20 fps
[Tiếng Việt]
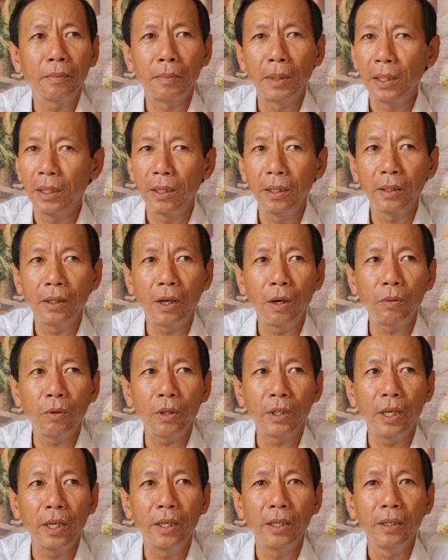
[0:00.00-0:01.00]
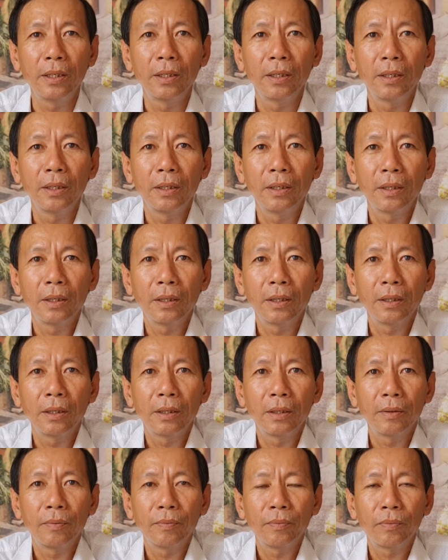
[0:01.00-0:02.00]
bình thường thôi không có gì
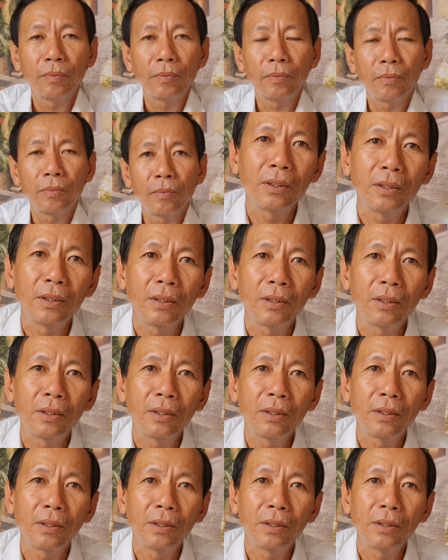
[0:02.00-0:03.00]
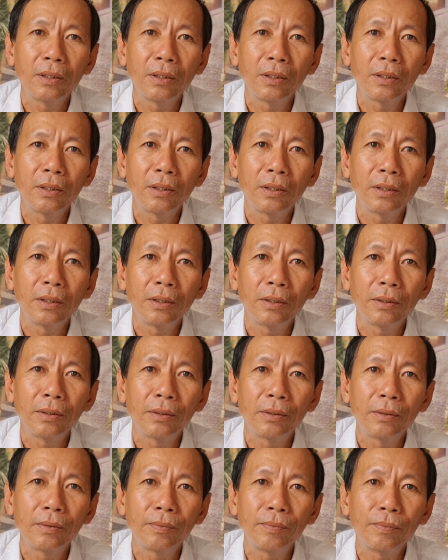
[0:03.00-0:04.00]
dạ rồi khi mà
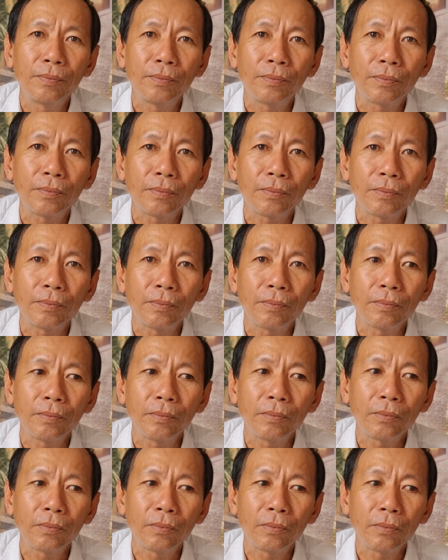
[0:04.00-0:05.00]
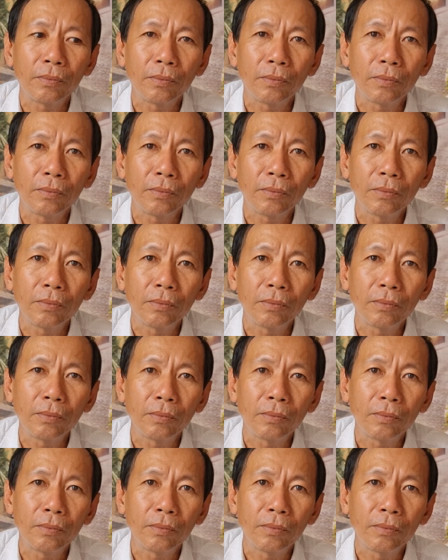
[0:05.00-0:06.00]
à, lập gia đình rồi đó thì à,
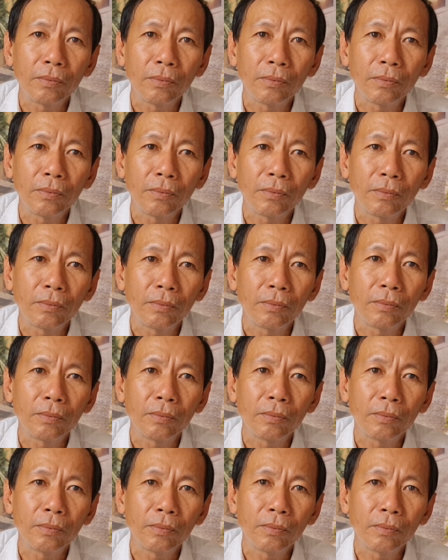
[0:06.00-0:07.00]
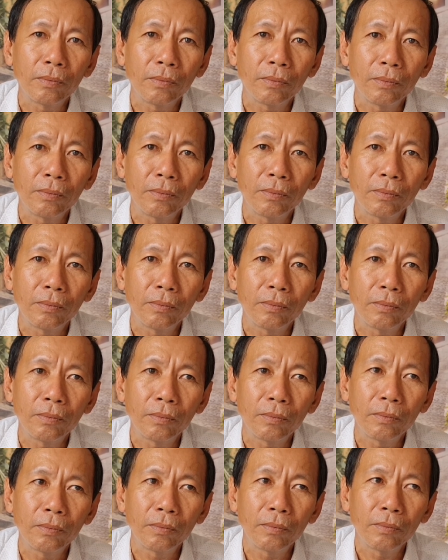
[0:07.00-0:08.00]
không biết là cái nơi ăn chúng
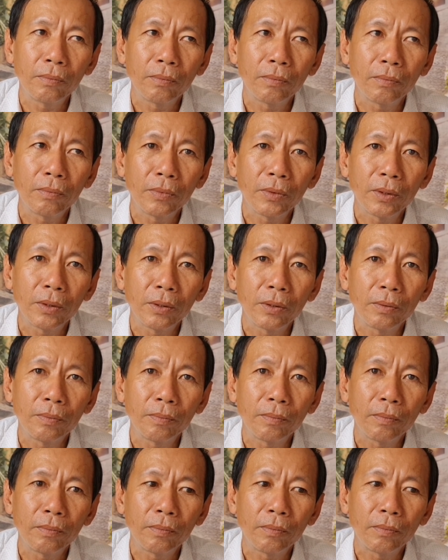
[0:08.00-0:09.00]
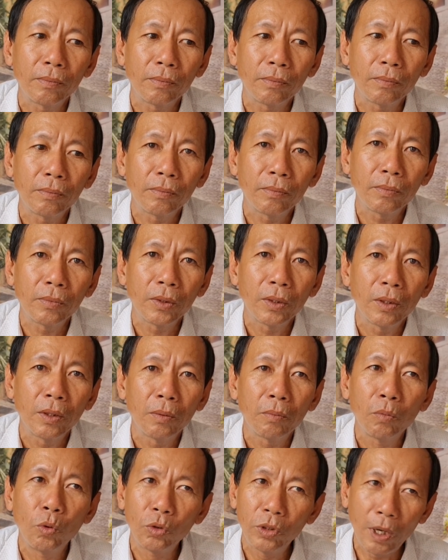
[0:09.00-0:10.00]
ở hiện tại là như thế nào
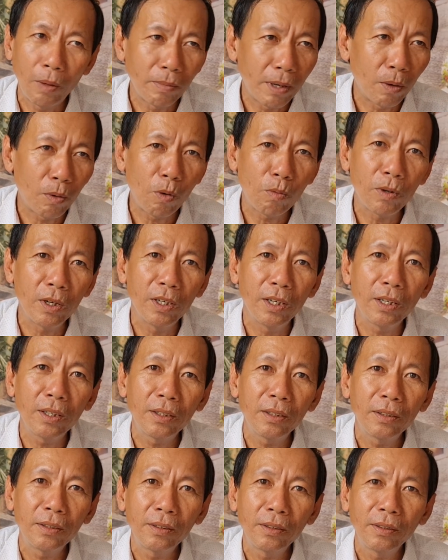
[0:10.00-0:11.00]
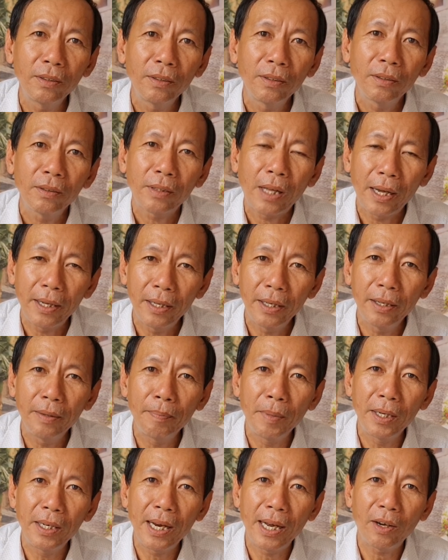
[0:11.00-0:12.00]
muốn sống đâu cũng được tại vì
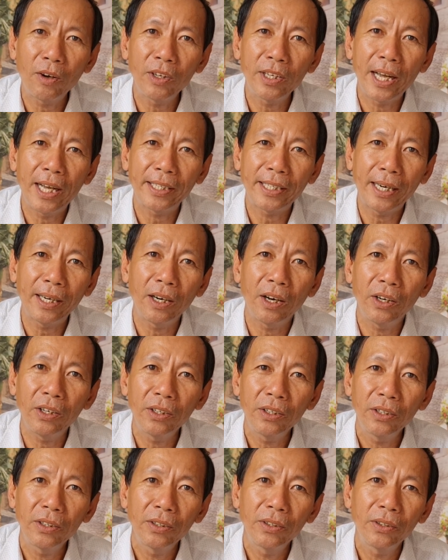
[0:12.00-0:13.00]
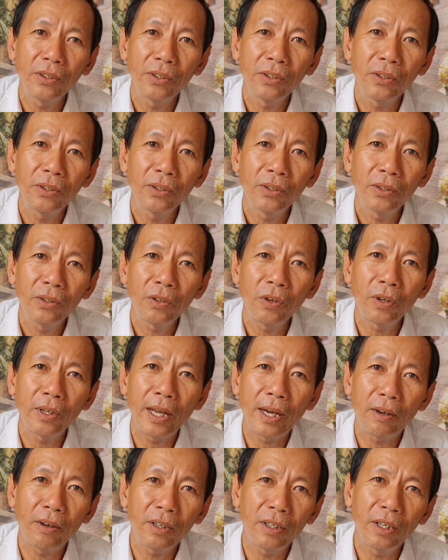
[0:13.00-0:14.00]
mình nhà có nhà sẵn rồi ừ. ngôi
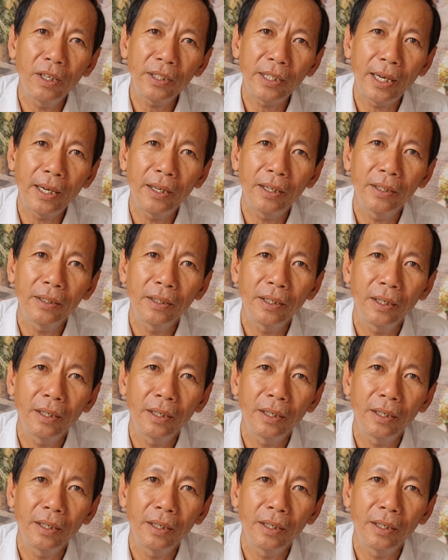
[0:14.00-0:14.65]
nhà có cửa sẵn rồi